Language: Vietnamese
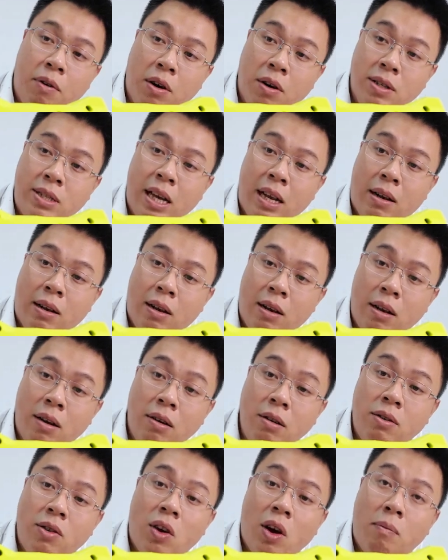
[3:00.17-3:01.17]
vừa xịt
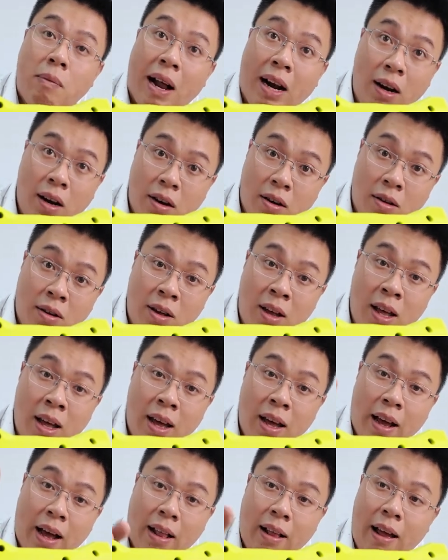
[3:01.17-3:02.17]
nước cho bắn được
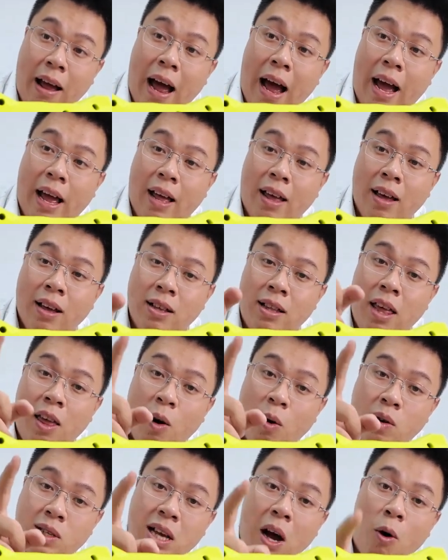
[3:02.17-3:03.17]
cái thứ hai thí
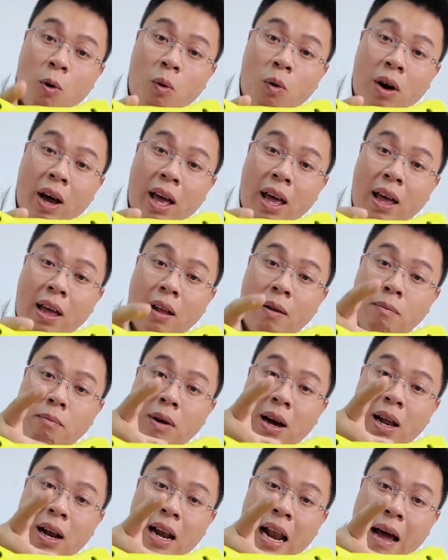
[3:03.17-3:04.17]
dụ sau khi
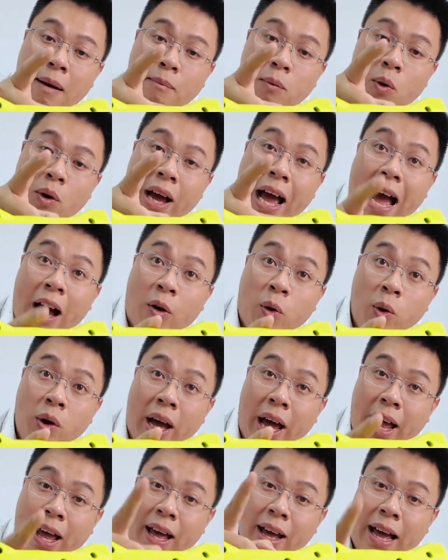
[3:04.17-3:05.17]
mà làm một ca cuối
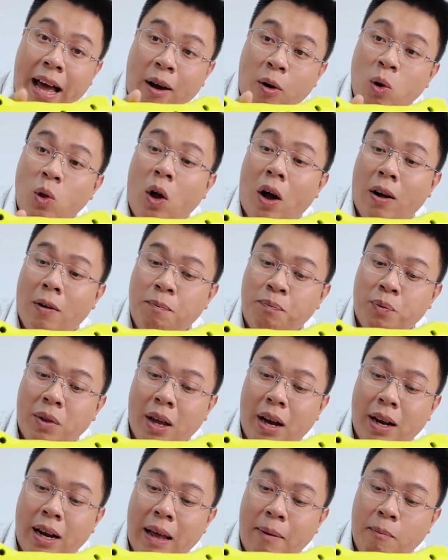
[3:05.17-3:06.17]
ngày hay ca cuối tuần
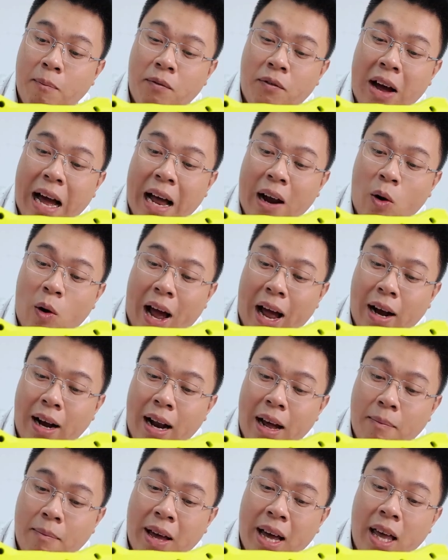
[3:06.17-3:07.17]
anh em pha
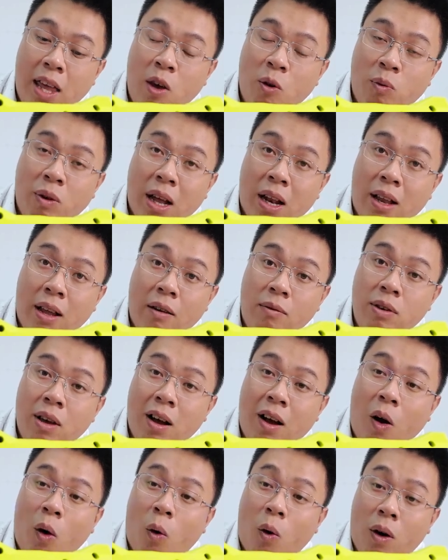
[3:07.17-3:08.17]
loãng ra mấy cái dung dịch giống
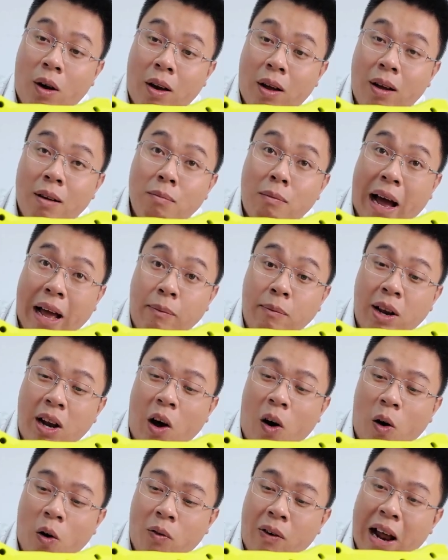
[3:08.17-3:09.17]
như cồn 70
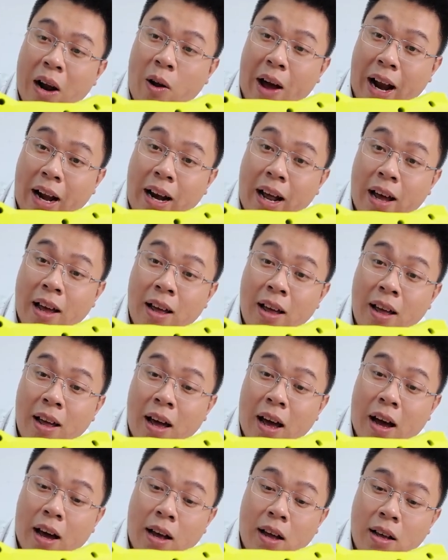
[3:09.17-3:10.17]
độ pha loãng nè
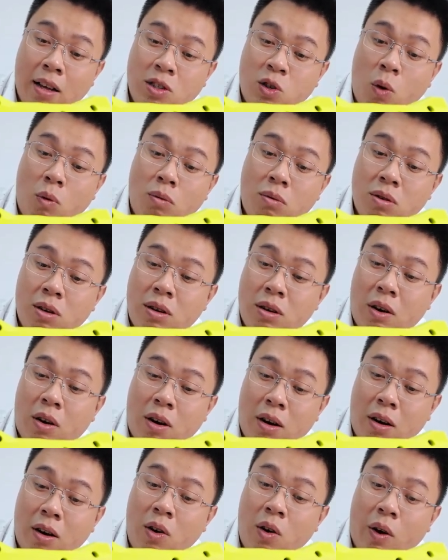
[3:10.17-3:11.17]
ha xúc
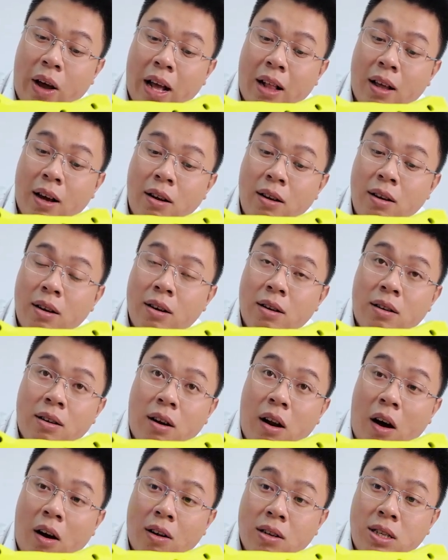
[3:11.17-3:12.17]
rửa đồ các thứ
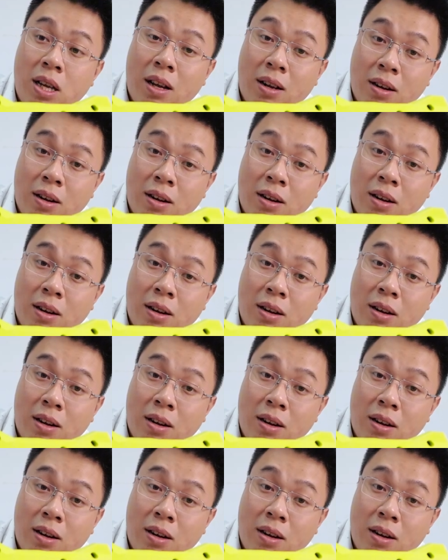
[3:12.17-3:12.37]
rõ